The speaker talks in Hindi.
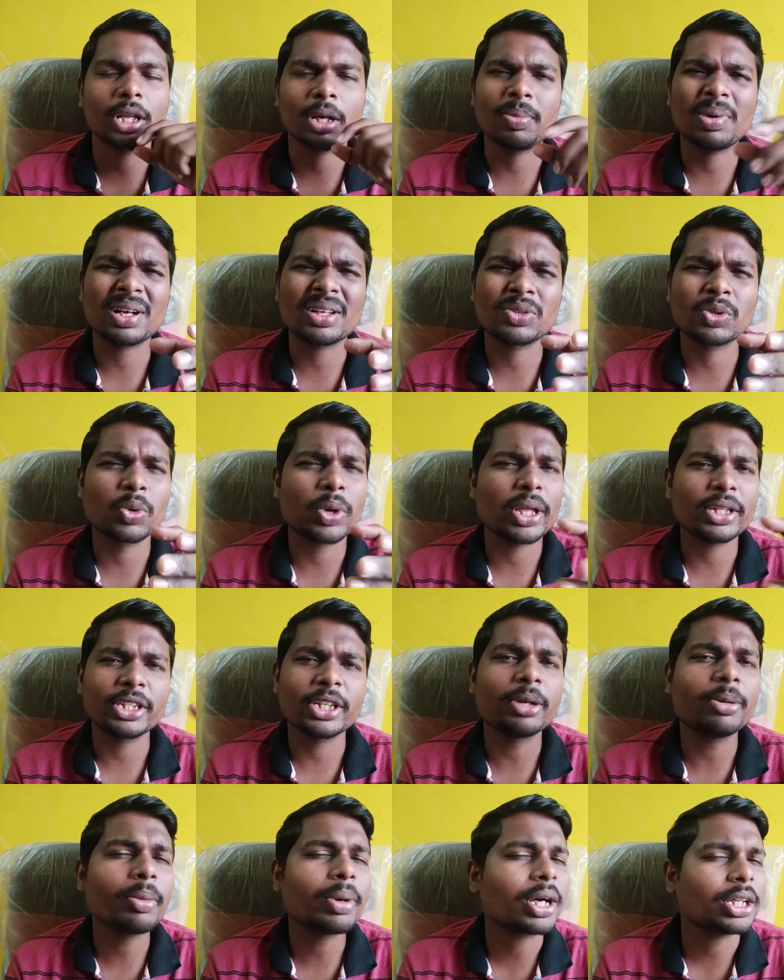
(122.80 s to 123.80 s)
लगभग दो या
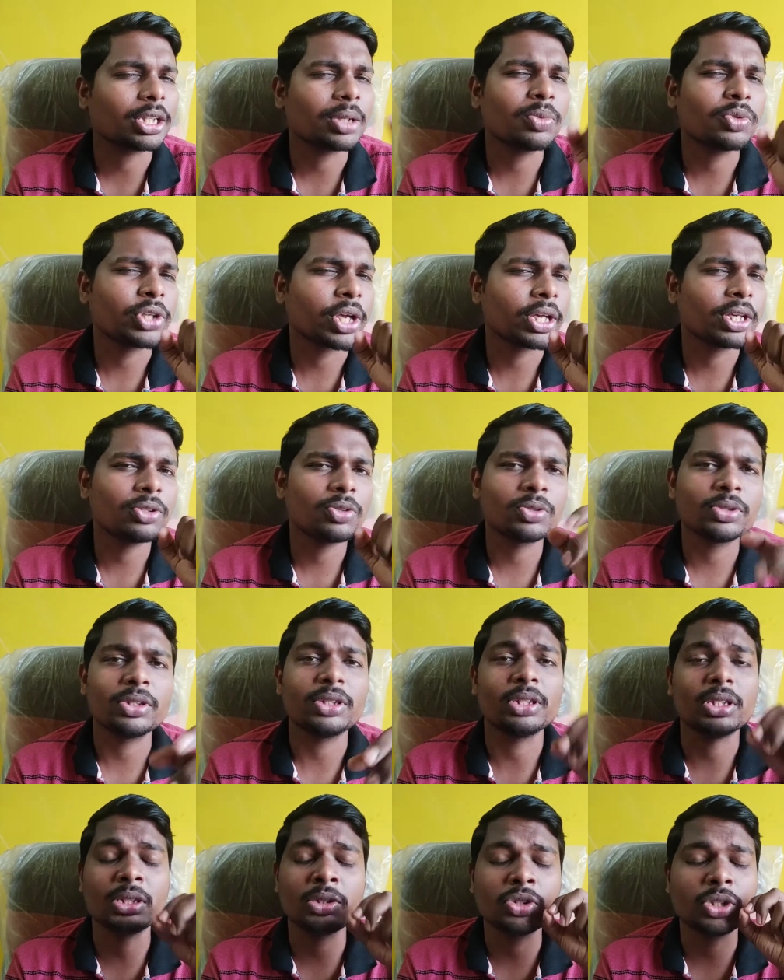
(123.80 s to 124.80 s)
तीन मिनट में खत्म हो जाएगी तो
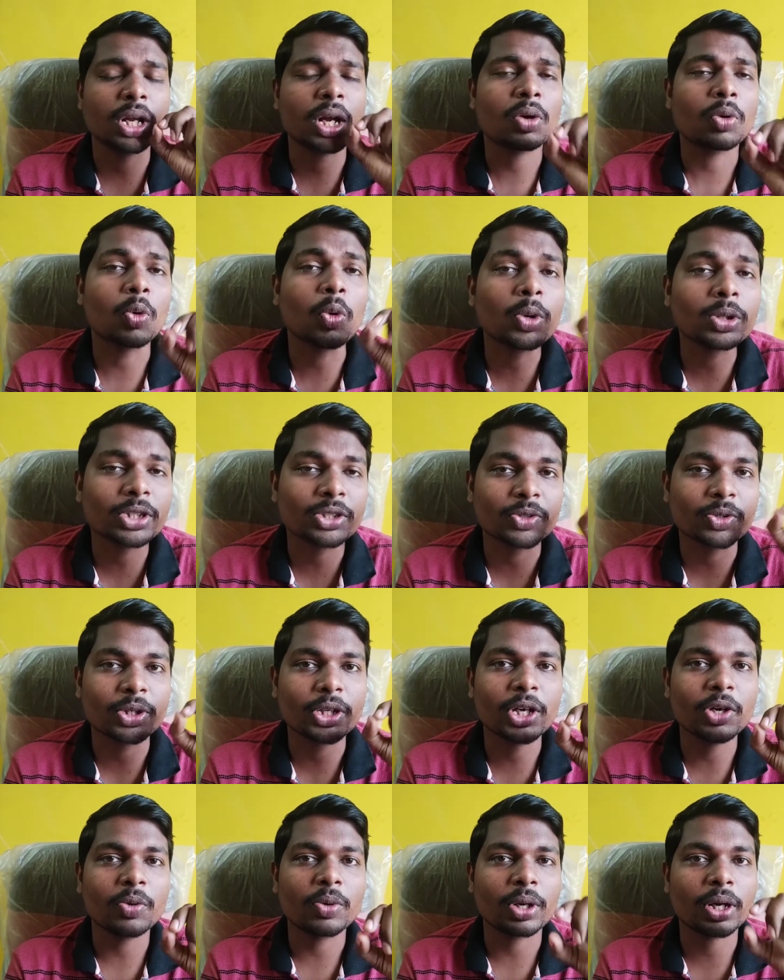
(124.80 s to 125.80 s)
ज़रा गौर से
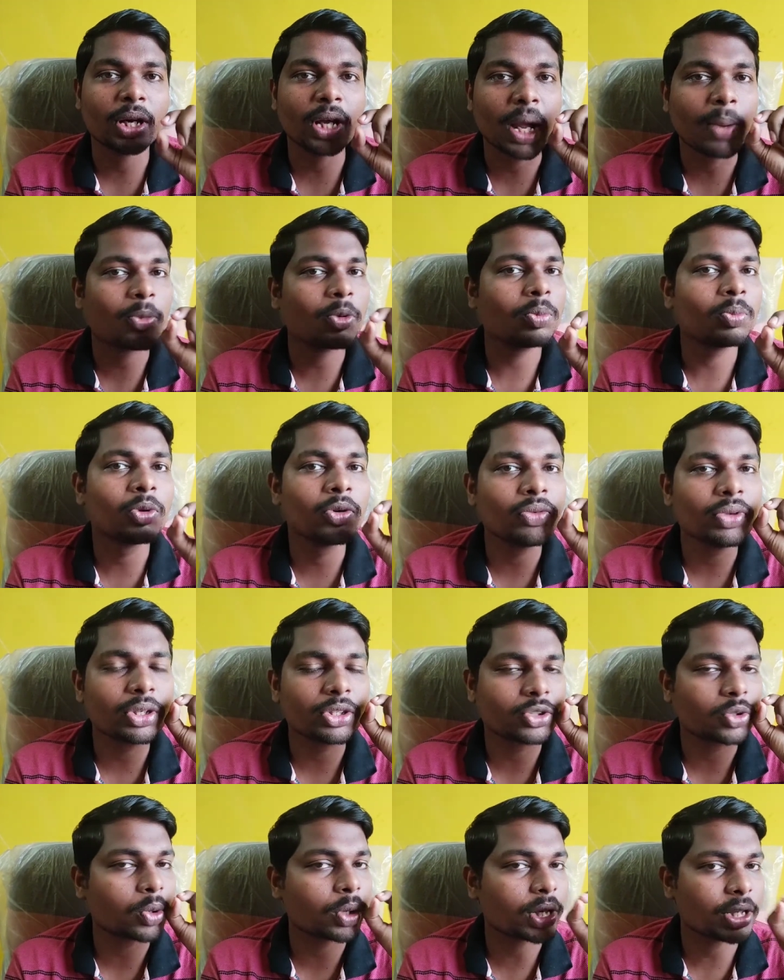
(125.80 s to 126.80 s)
सुनिए और अगर आपको मूवी
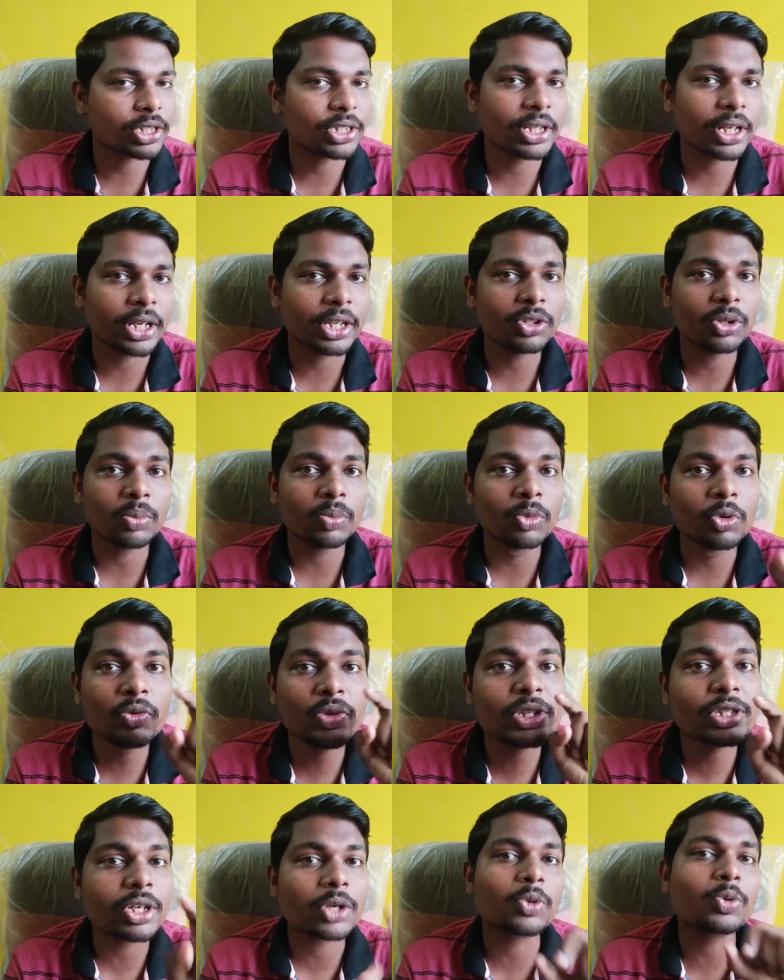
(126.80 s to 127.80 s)
स्टोरी अच्छी लगी तो
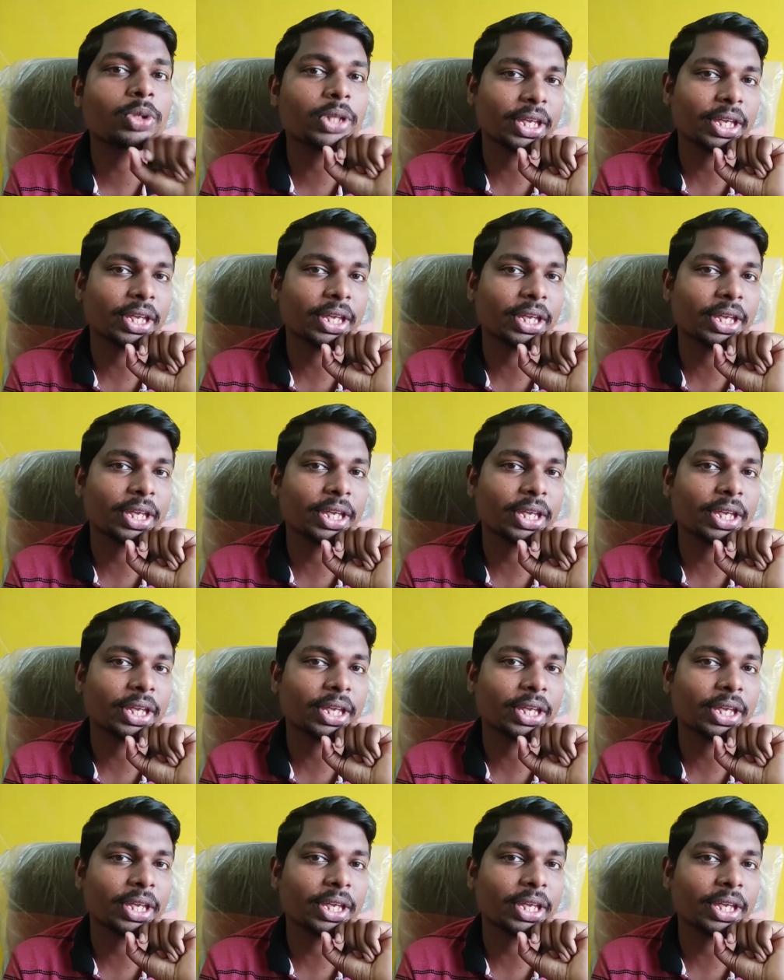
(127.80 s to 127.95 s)
मूवी ज़रूर